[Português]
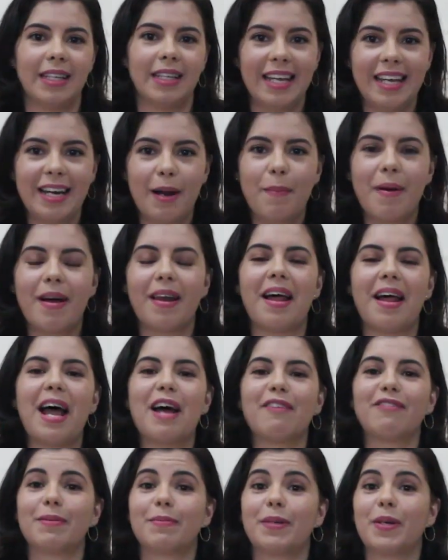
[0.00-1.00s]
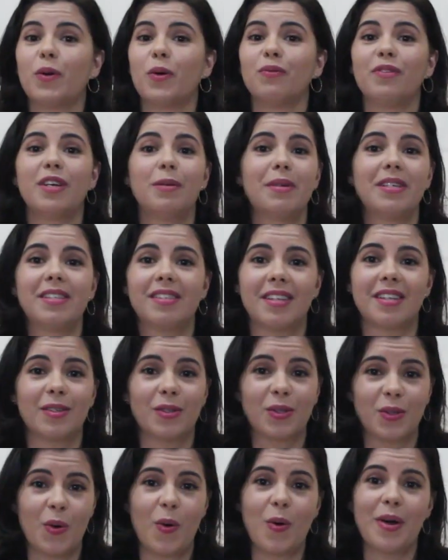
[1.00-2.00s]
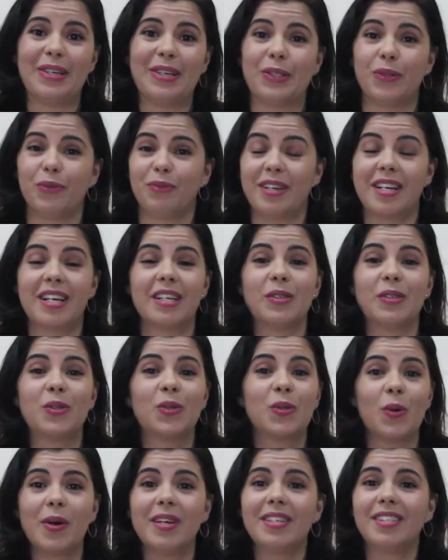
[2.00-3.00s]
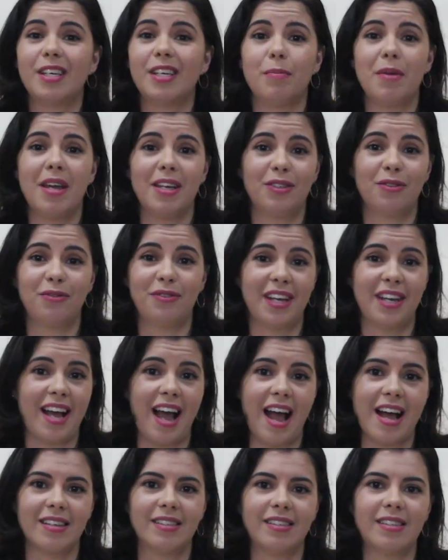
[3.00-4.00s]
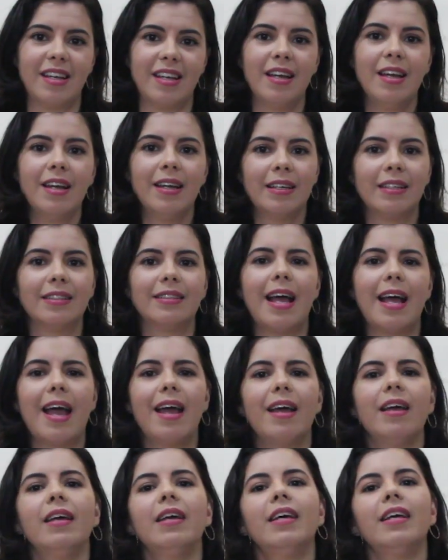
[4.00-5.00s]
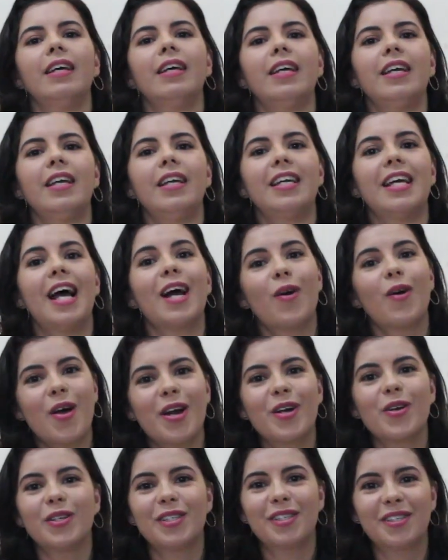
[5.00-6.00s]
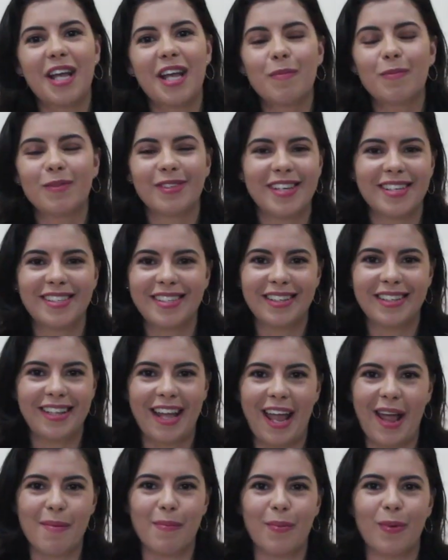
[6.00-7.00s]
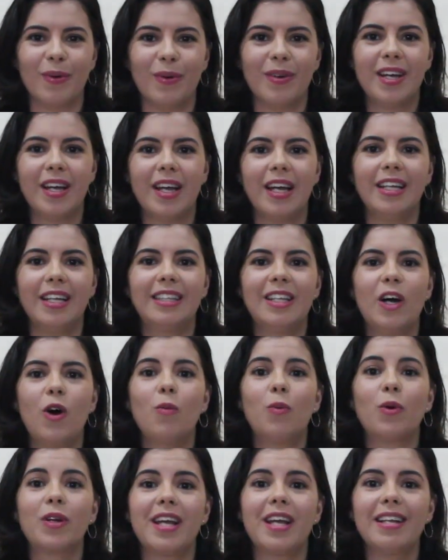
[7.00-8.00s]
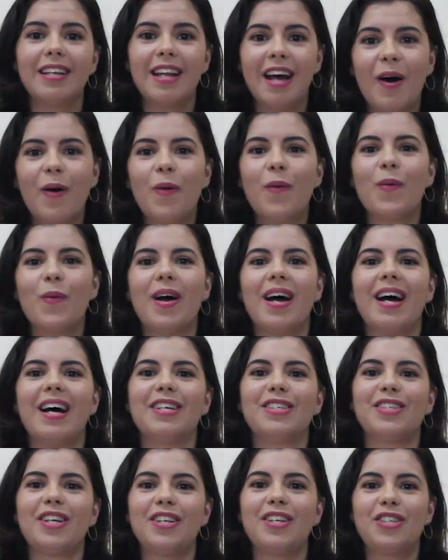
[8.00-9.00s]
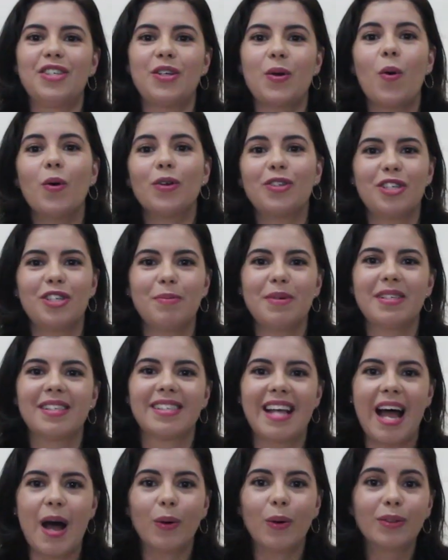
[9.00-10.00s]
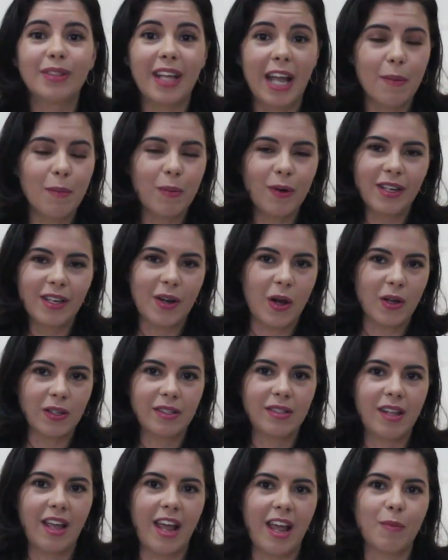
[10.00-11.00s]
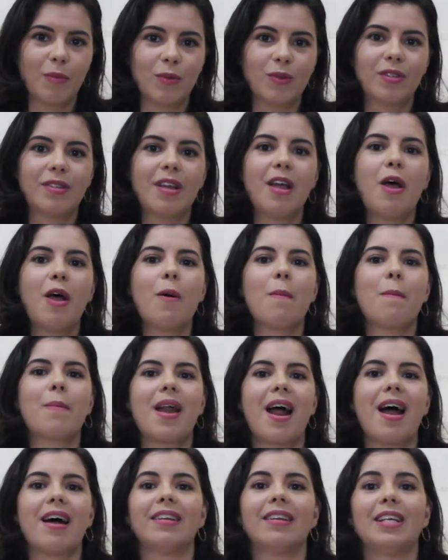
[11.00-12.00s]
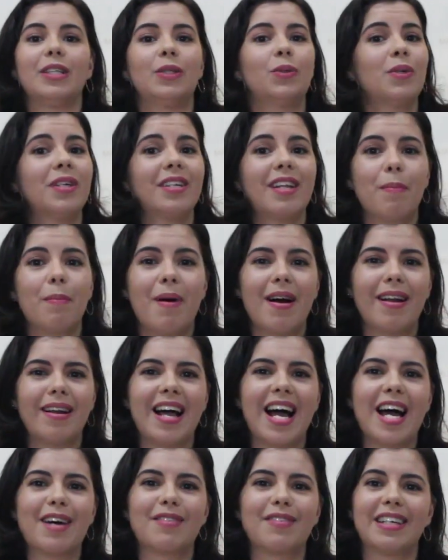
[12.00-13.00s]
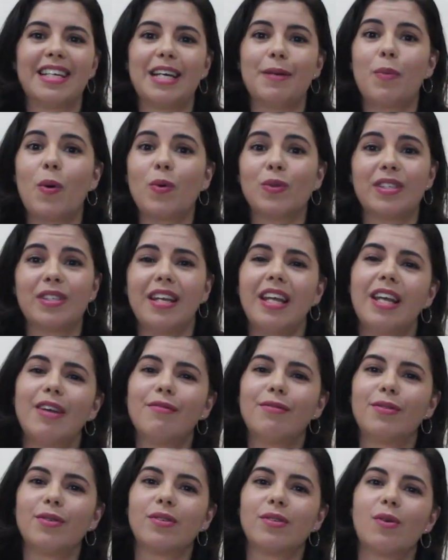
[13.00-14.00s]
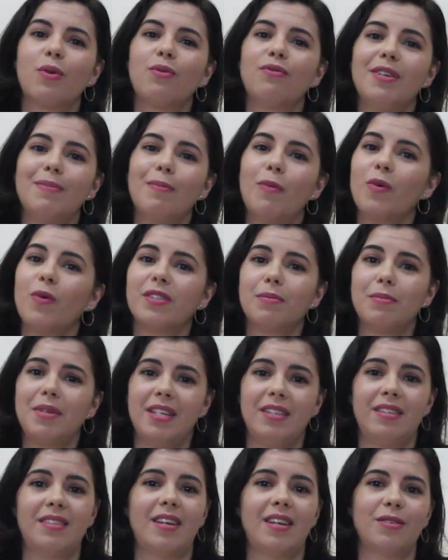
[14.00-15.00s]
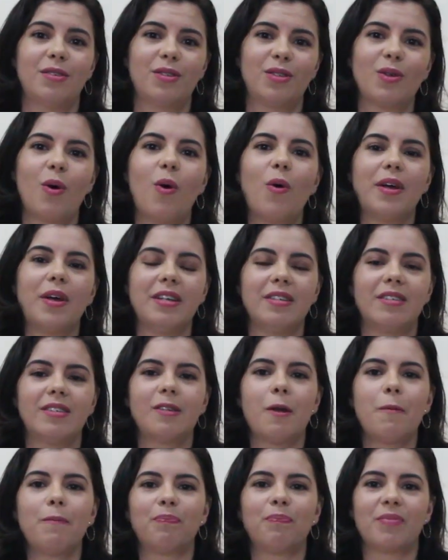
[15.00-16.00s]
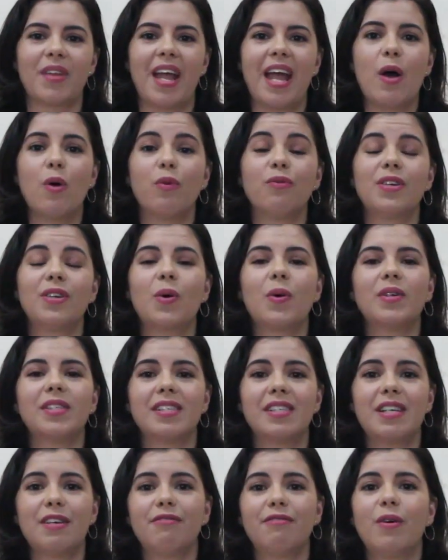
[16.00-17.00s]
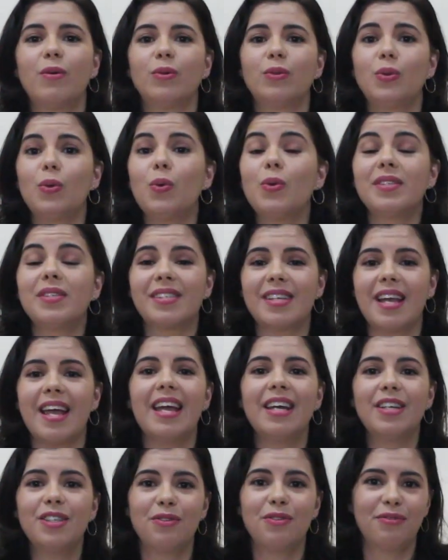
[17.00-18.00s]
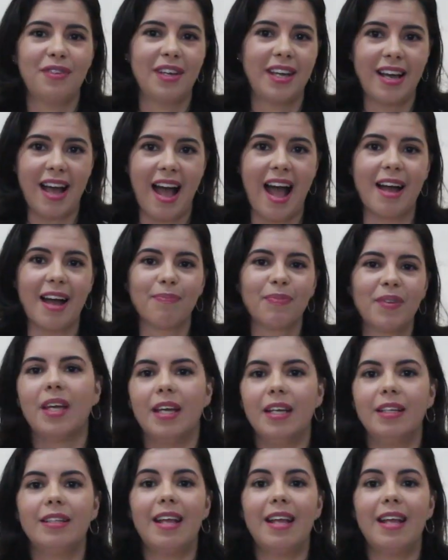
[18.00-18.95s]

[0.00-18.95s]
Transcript: ler a palavra, para ouvir ministrações, ouvir canções que me edificassem, né? E agora nós temos esse tempo, então por que não a gente otimizar o tempo que nós temos para a leitura da palavra, ler bons livros, ouvir boas ministrações, né? Ouvir coisas que vão nos edificar. E